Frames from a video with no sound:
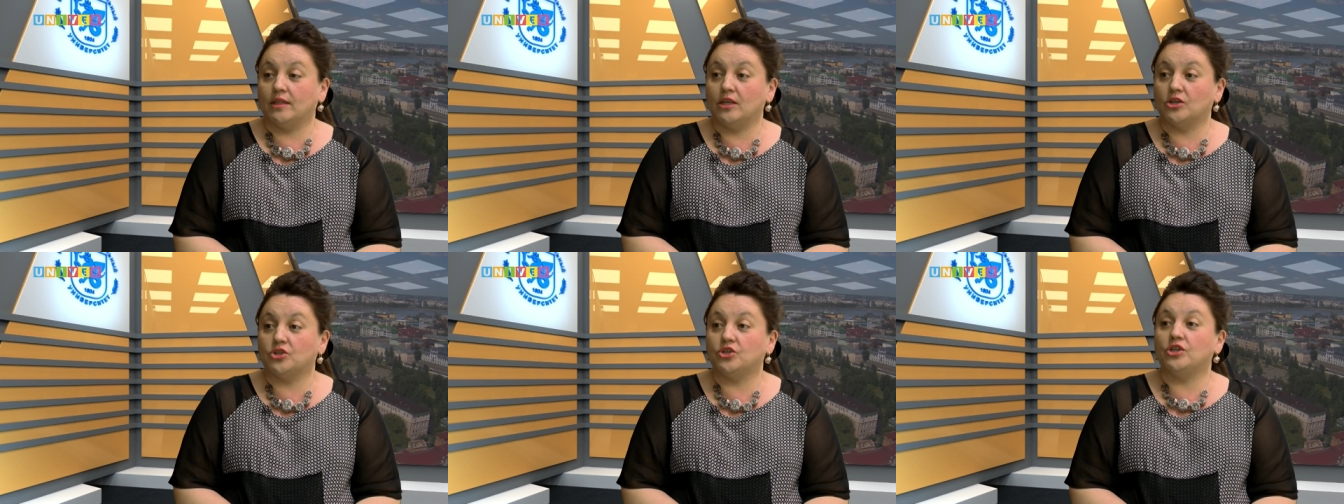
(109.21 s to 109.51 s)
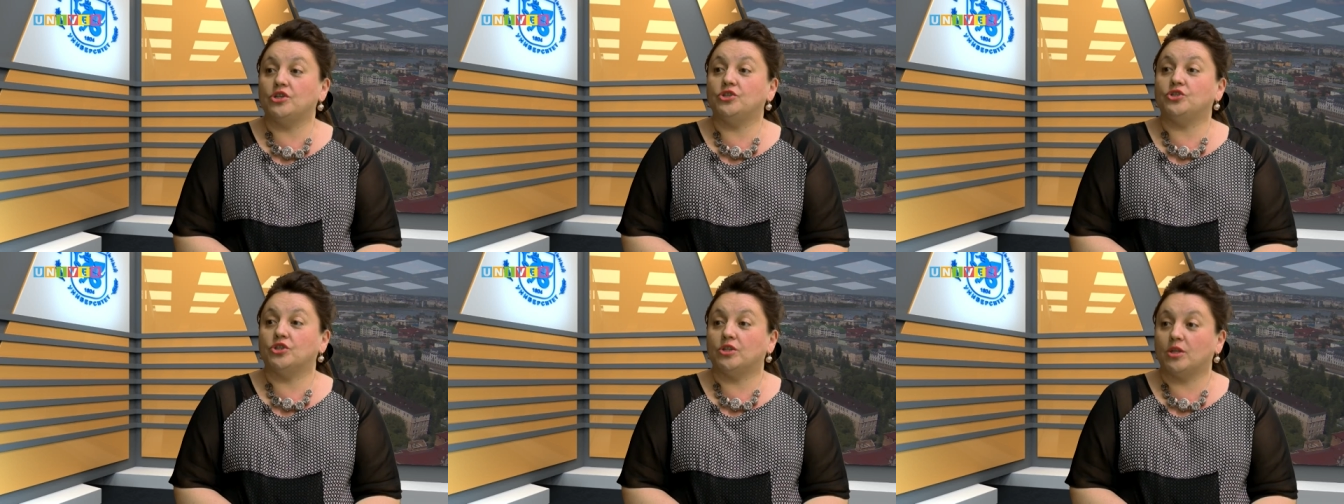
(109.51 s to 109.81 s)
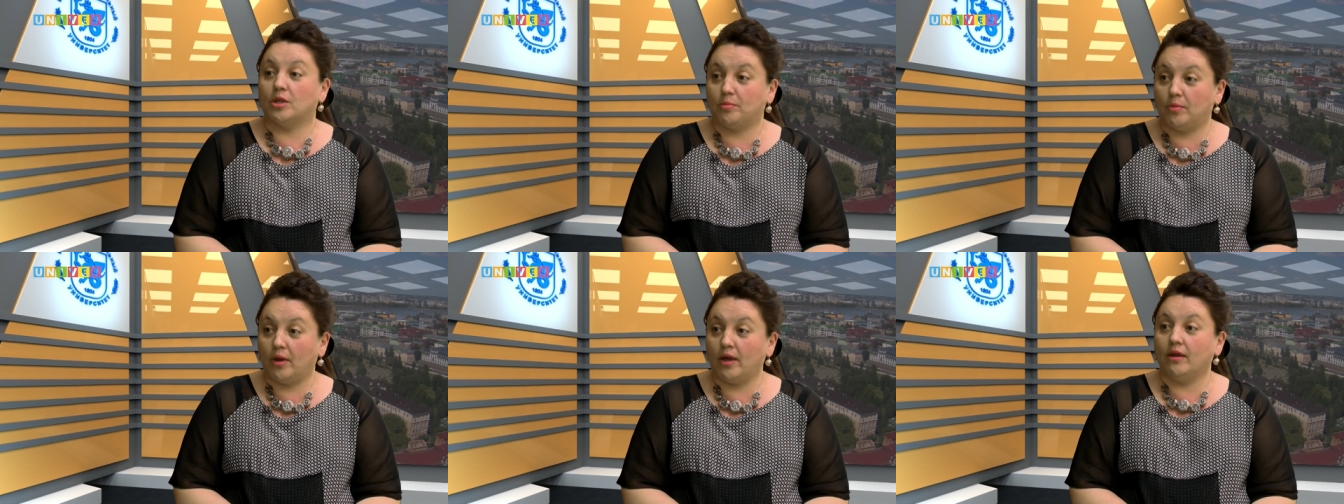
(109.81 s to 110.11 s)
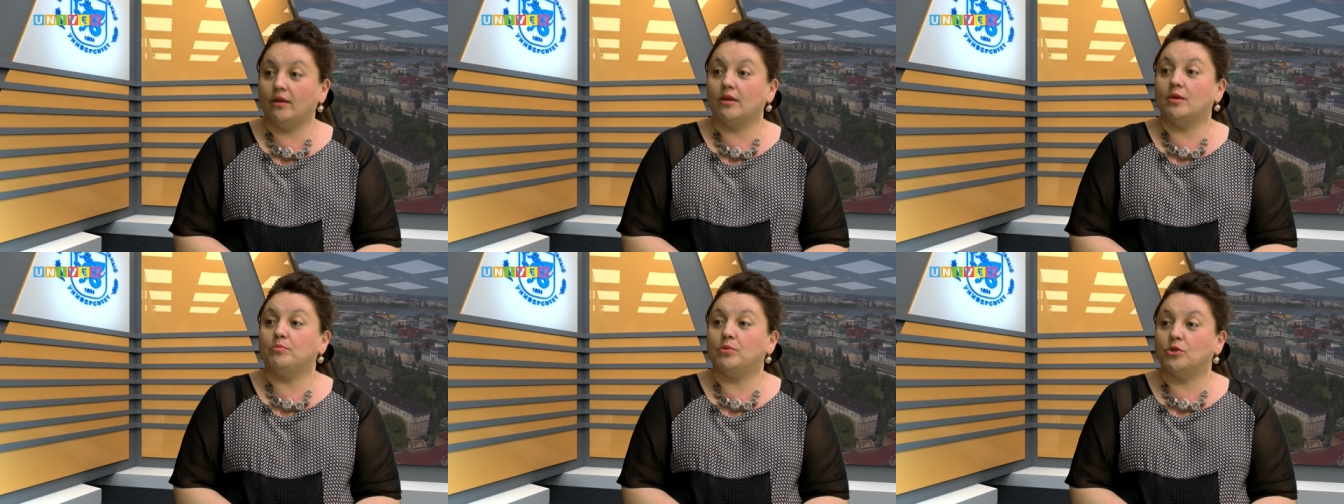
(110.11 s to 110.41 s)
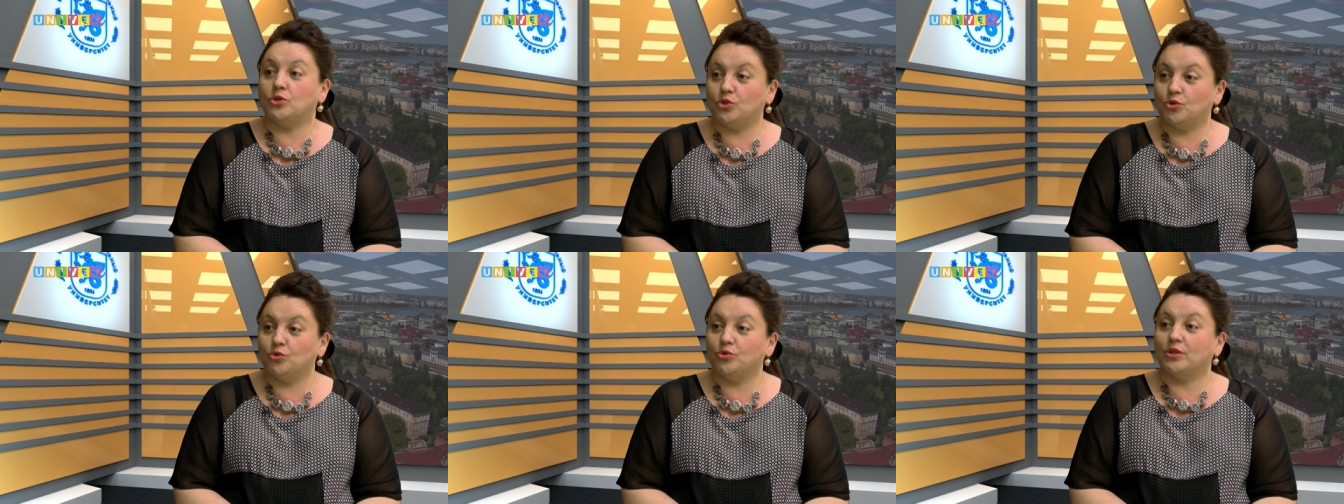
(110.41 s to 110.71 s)
а даже и четырьмя, и
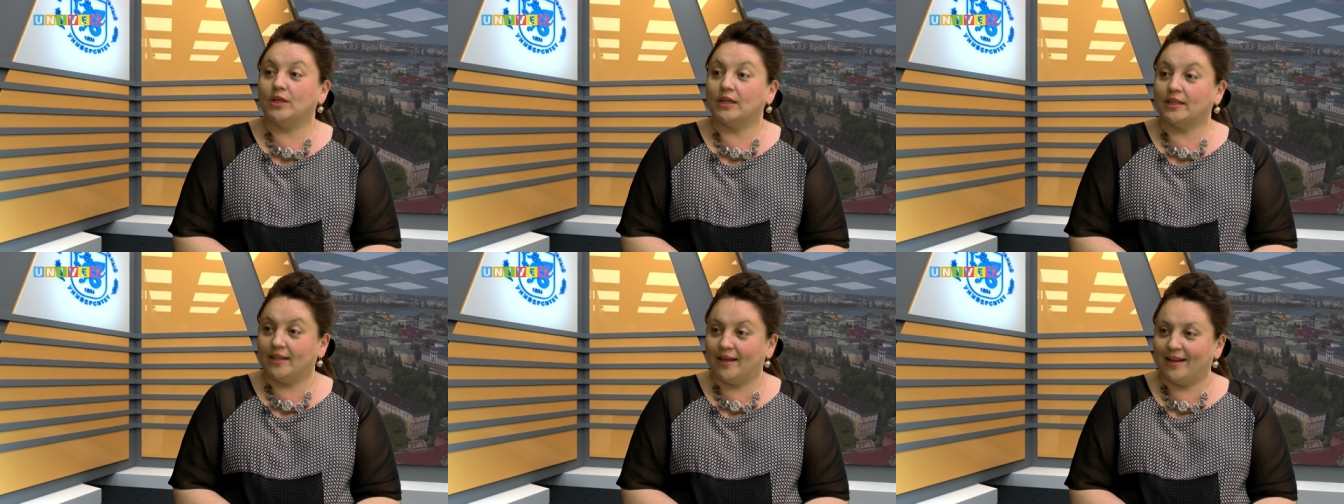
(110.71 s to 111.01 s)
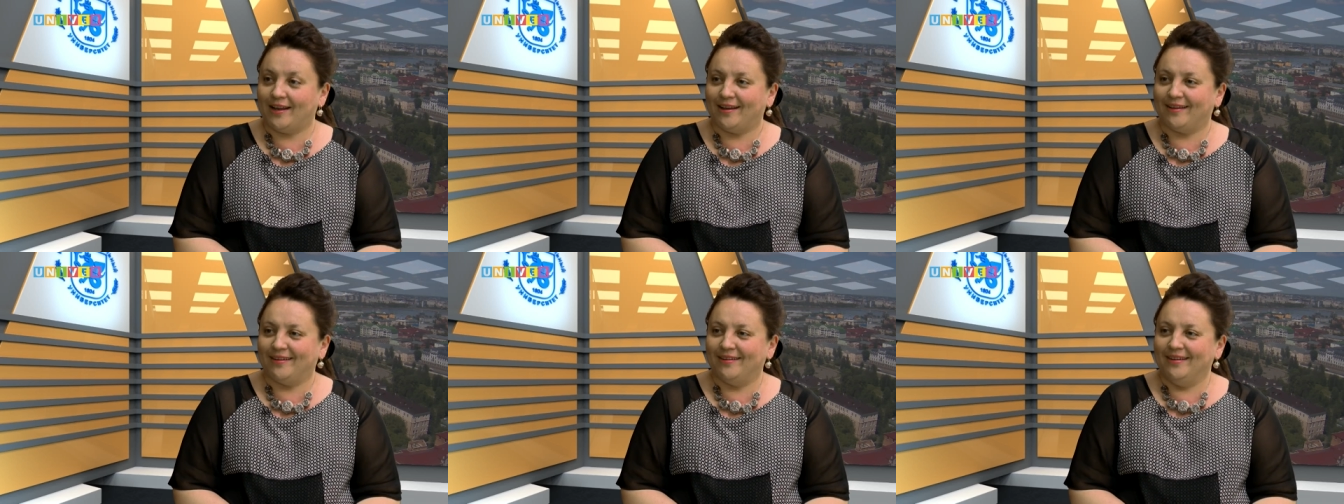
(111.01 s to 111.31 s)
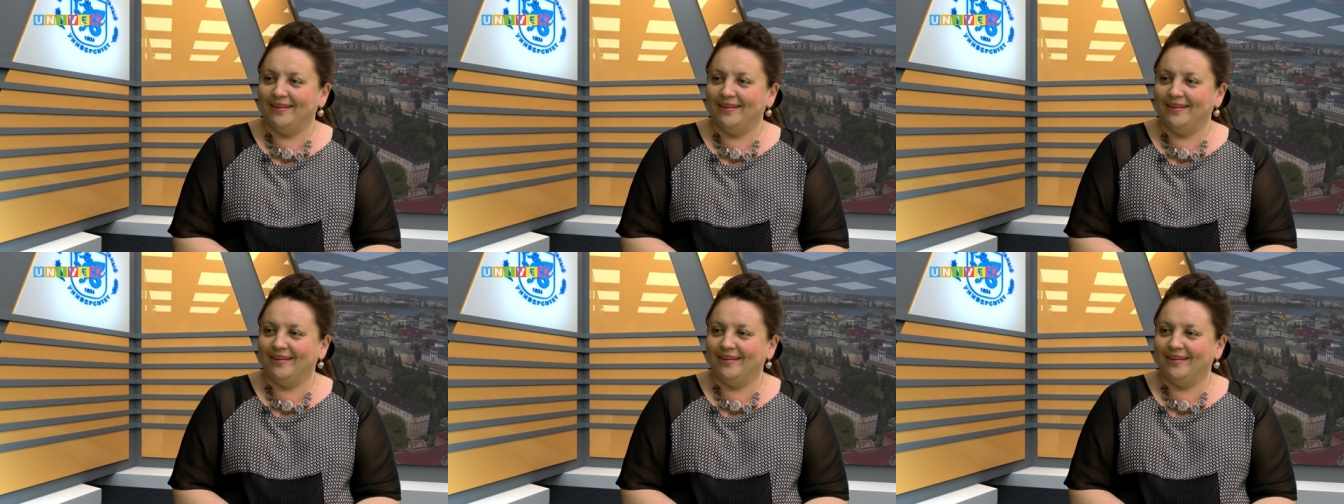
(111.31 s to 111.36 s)
пятью, и так далее.